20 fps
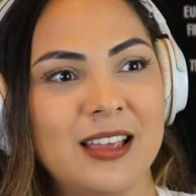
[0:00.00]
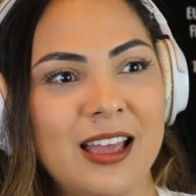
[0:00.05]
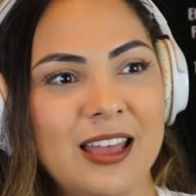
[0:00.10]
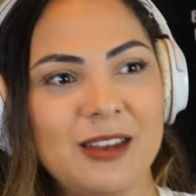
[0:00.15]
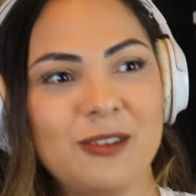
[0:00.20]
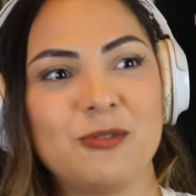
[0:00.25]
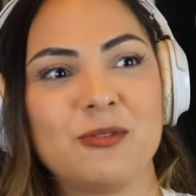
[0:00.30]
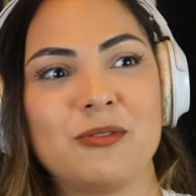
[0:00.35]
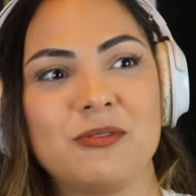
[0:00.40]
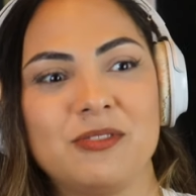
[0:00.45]

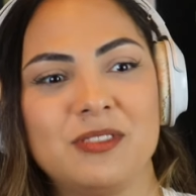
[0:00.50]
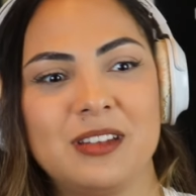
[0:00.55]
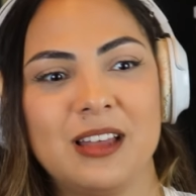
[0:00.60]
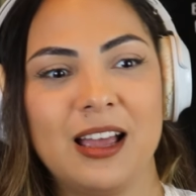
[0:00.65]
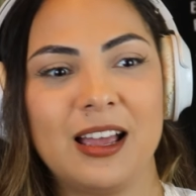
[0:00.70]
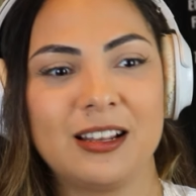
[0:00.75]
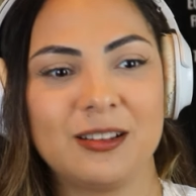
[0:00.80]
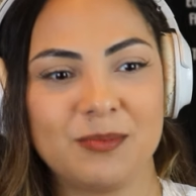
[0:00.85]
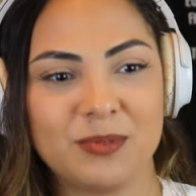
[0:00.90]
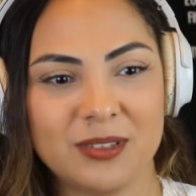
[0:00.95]
Querem convidar
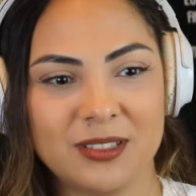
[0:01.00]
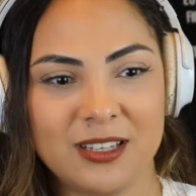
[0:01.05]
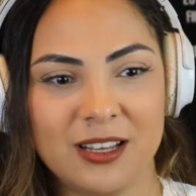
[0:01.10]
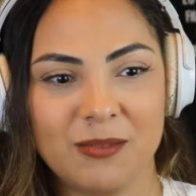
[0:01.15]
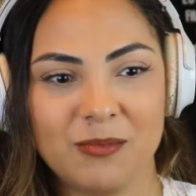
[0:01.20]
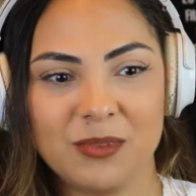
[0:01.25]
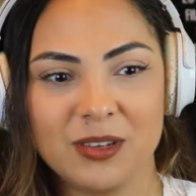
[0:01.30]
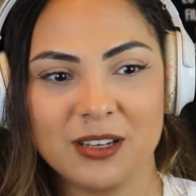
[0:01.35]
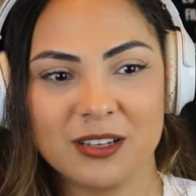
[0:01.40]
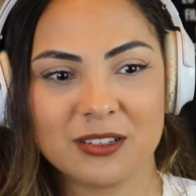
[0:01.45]
ela para ser
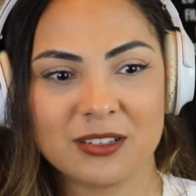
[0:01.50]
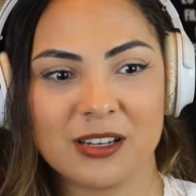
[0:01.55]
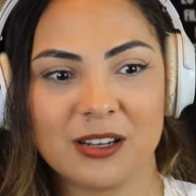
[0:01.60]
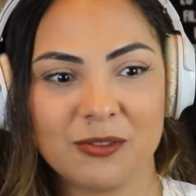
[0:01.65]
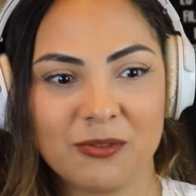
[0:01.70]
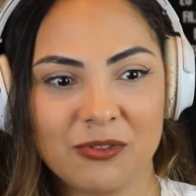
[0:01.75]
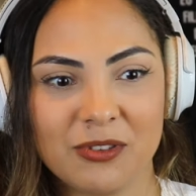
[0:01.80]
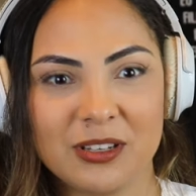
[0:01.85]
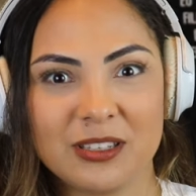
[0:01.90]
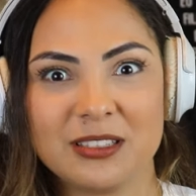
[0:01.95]
amigas lá
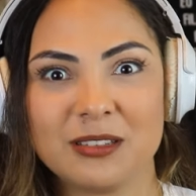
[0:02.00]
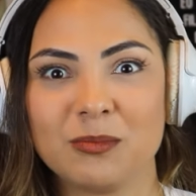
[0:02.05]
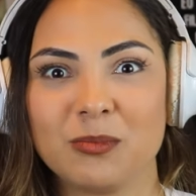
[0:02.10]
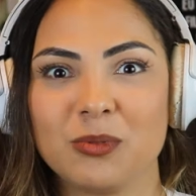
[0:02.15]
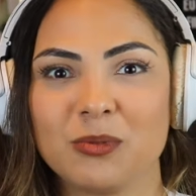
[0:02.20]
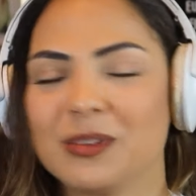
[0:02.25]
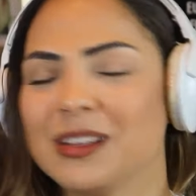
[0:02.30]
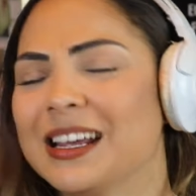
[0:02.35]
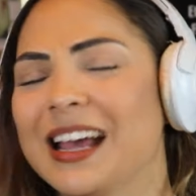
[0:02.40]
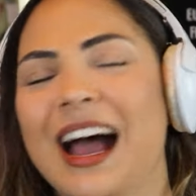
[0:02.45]
no
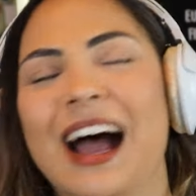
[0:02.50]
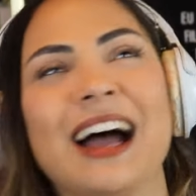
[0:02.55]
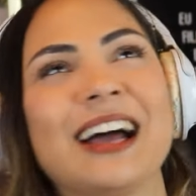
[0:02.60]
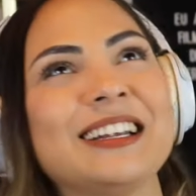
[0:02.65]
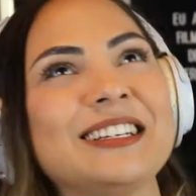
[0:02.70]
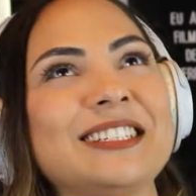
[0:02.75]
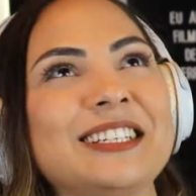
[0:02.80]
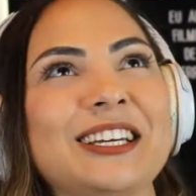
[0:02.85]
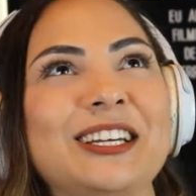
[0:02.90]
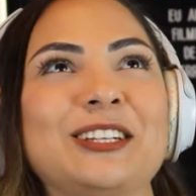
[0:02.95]
Facebook?
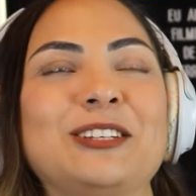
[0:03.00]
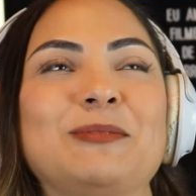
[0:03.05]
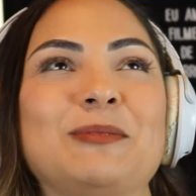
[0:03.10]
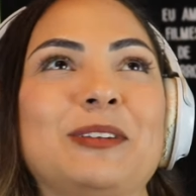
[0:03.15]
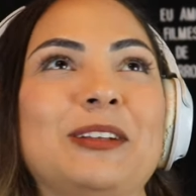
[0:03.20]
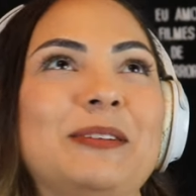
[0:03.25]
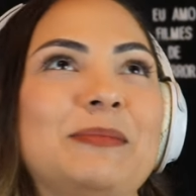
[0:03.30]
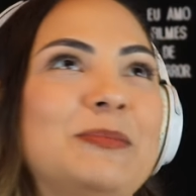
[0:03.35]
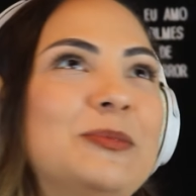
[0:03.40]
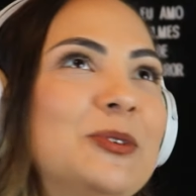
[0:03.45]
Ah, gente,
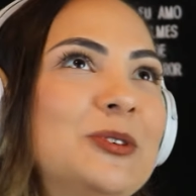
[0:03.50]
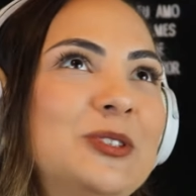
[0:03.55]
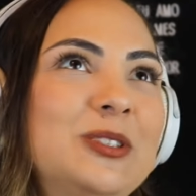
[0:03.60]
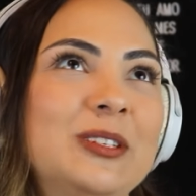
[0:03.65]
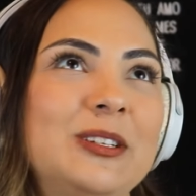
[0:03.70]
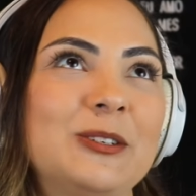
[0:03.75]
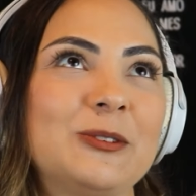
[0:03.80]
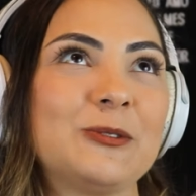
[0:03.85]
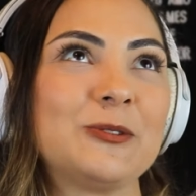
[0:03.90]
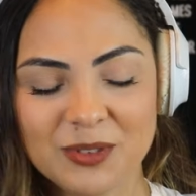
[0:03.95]
pelo amor de
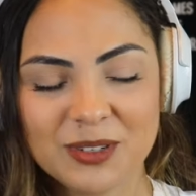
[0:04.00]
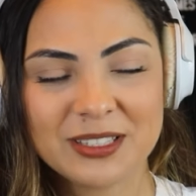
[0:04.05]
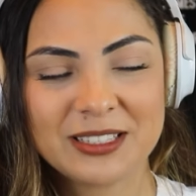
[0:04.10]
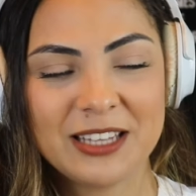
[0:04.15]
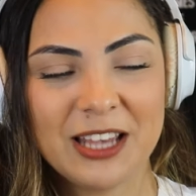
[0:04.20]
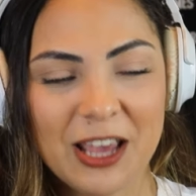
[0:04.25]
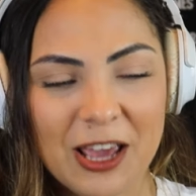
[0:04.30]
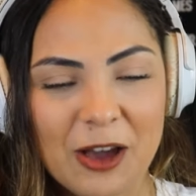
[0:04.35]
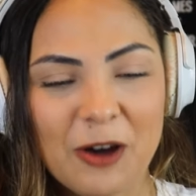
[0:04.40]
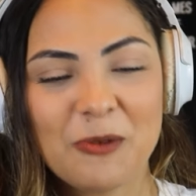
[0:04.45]
Deus. Se
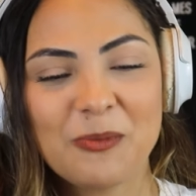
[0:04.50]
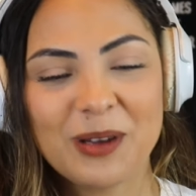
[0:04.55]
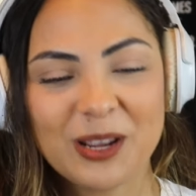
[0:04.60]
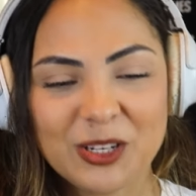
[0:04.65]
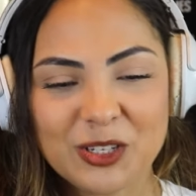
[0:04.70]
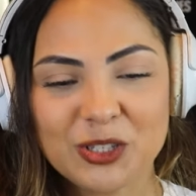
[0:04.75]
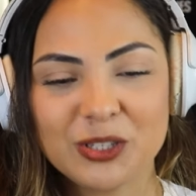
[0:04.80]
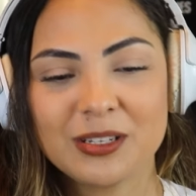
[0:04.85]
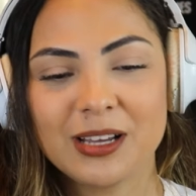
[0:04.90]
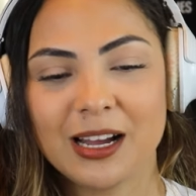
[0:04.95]
você é uma
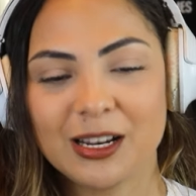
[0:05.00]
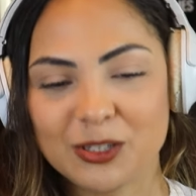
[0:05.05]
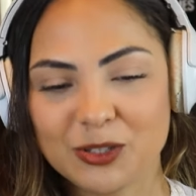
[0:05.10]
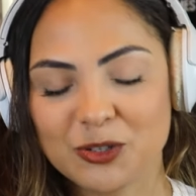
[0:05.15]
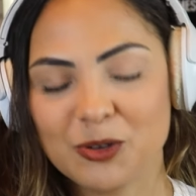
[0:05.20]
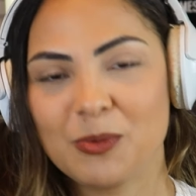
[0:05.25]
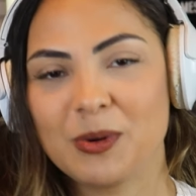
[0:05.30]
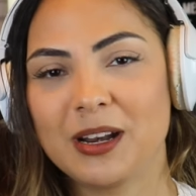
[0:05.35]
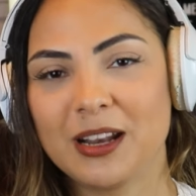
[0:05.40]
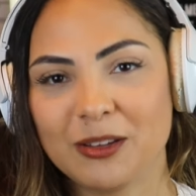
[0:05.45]
entidade
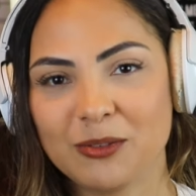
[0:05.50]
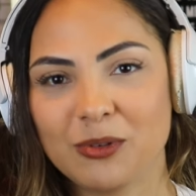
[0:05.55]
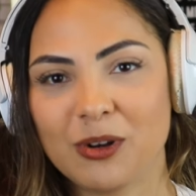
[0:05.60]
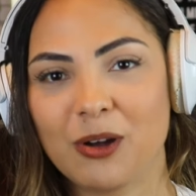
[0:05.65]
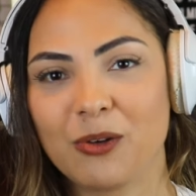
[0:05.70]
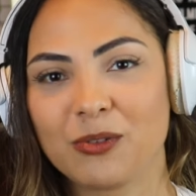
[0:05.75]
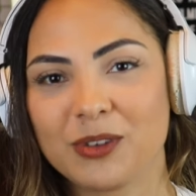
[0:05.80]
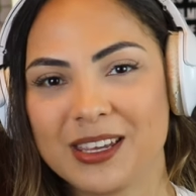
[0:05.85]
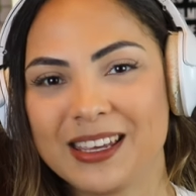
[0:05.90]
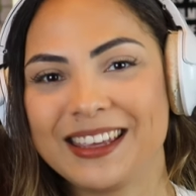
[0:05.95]

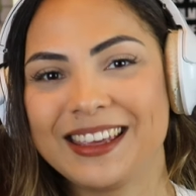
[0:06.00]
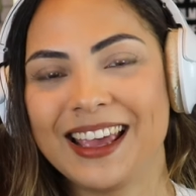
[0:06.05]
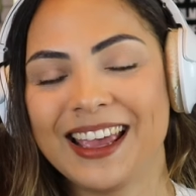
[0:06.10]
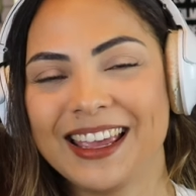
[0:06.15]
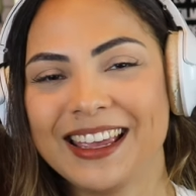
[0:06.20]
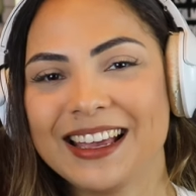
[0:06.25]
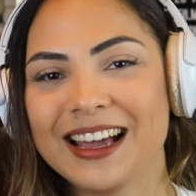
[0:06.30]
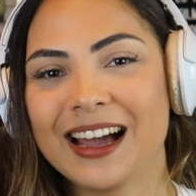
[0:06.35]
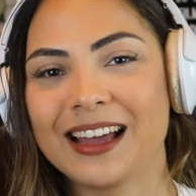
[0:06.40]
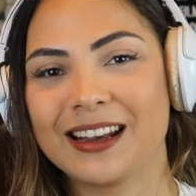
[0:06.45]
sobrenatural que quer
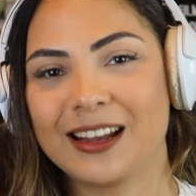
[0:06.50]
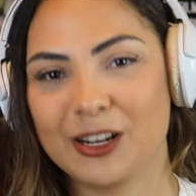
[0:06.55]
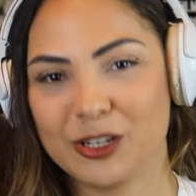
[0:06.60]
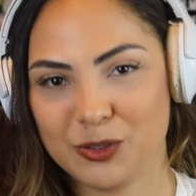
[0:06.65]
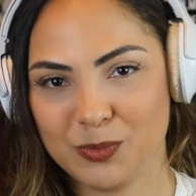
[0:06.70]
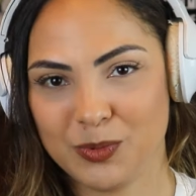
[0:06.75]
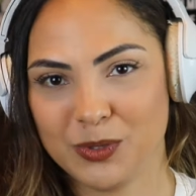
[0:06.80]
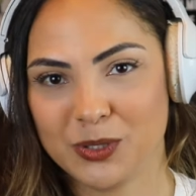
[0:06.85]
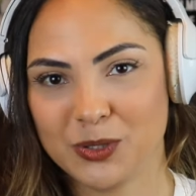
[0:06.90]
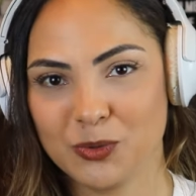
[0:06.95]
enganar
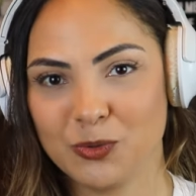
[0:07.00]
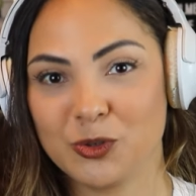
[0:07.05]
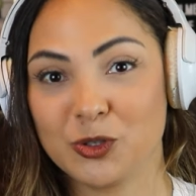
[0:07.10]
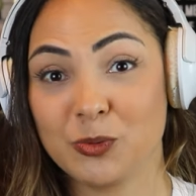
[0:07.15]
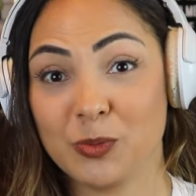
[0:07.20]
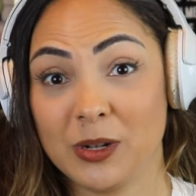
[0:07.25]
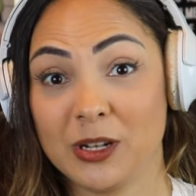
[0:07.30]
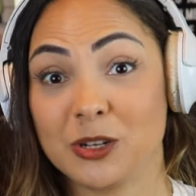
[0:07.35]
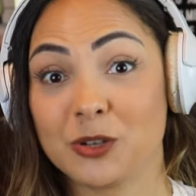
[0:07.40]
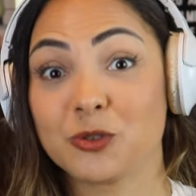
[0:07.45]
as
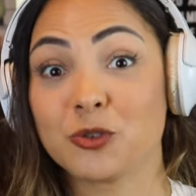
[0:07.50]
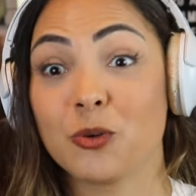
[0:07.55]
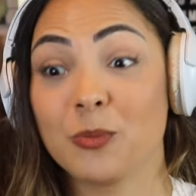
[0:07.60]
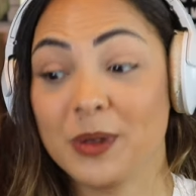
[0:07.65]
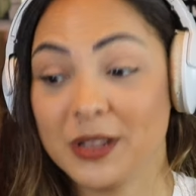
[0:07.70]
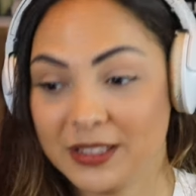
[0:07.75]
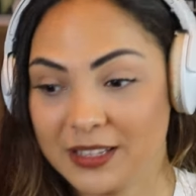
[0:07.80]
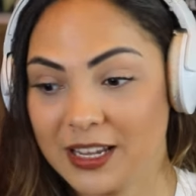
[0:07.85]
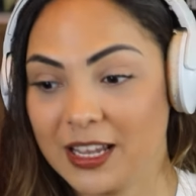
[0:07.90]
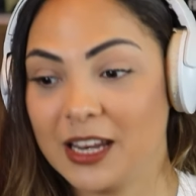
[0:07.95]
pessoas para elas
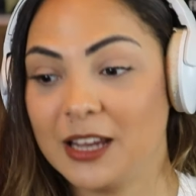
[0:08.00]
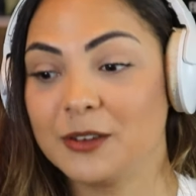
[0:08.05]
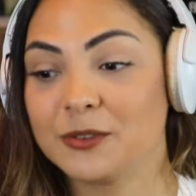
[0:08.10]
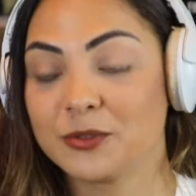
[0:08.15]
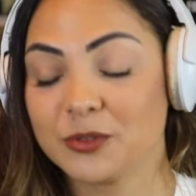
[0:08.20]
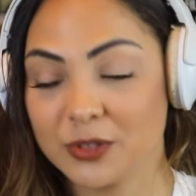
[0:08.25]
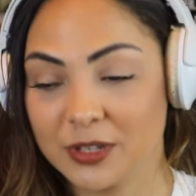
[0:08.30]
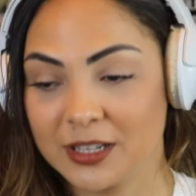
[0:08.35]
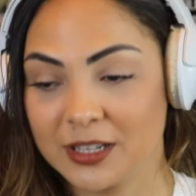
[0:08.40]
cometerem,